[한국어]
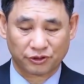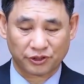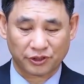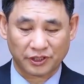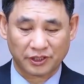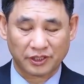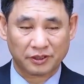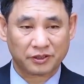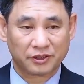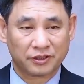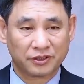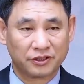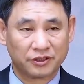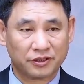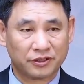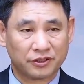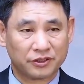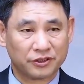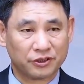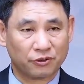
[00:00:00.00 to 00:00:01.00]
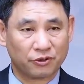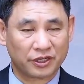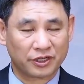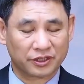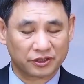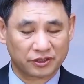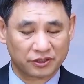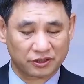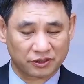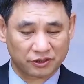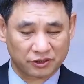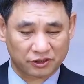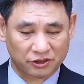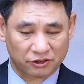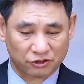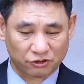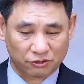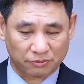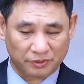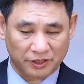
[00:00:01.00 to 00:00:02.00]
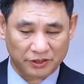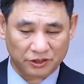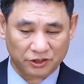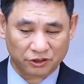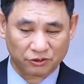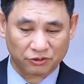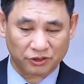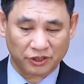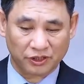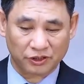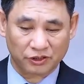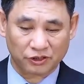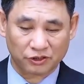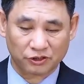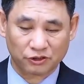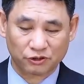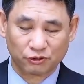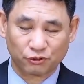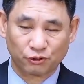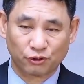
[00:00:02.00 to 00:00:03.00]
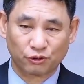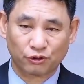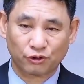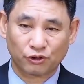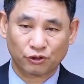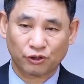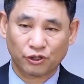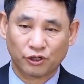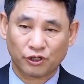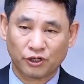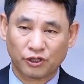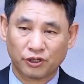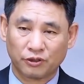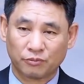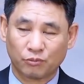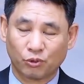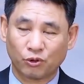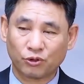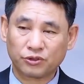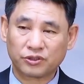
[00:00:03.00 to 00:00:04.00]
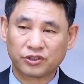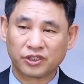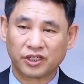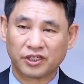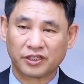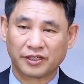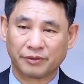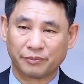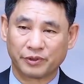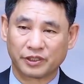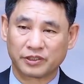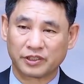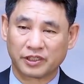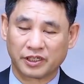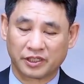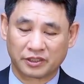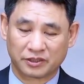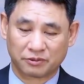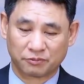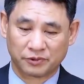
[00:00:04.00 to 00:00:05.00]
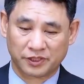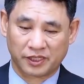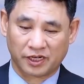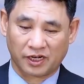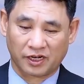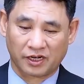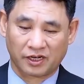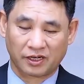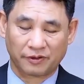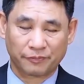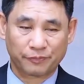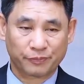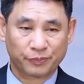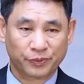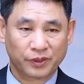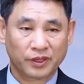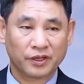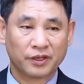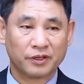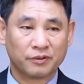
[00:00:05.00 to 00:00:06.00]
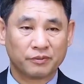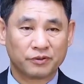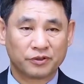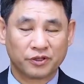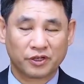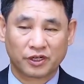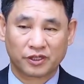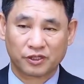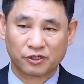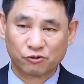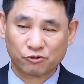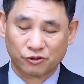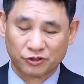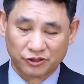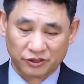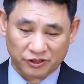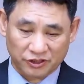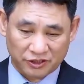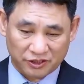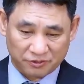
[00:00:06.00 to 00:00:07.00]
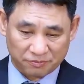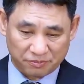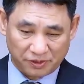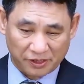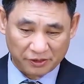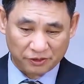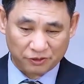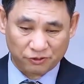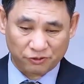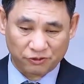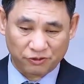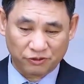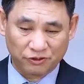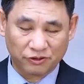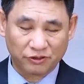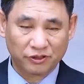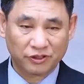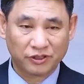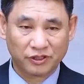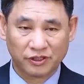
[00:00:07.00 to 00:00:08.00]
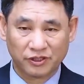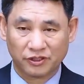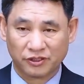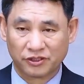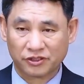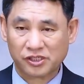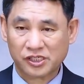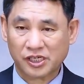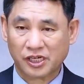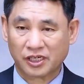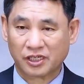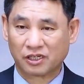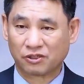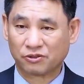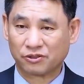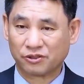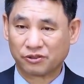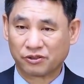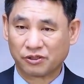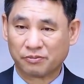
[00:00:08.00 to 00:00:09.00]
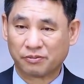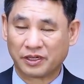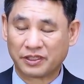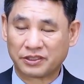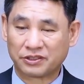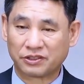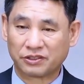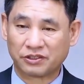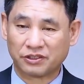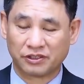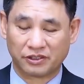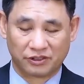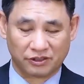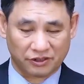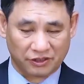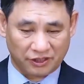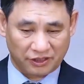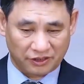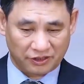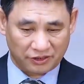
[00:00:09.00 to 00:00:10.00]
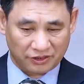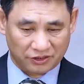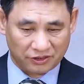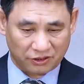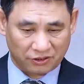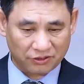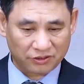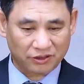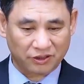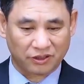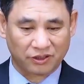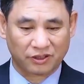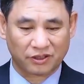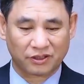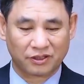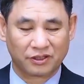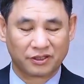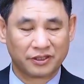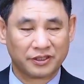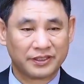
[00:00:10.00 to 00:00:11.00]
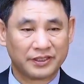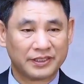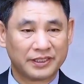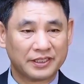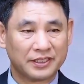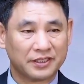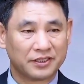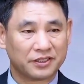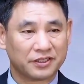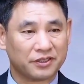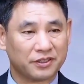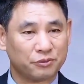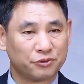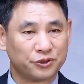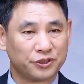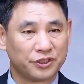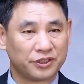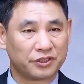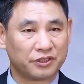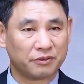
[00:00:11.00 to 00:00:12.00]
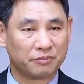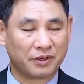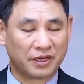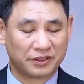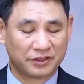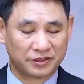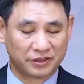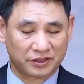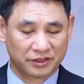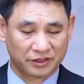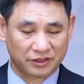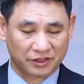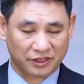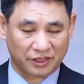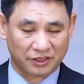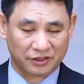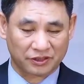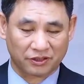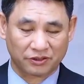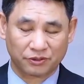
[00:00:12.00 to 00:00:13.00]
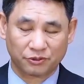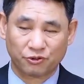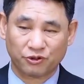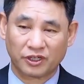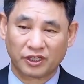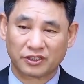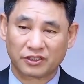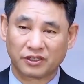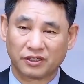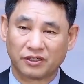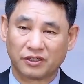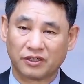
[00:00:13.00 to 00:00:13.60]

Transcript: 그 여호와께서 스스로 반석 위에 서시고 모세에게 명령했습니다. 네가 들고 있는 지팡이로 어떻게 하라고요? 그 반석을 내리쳐서 그분이 그 반석에서 위에서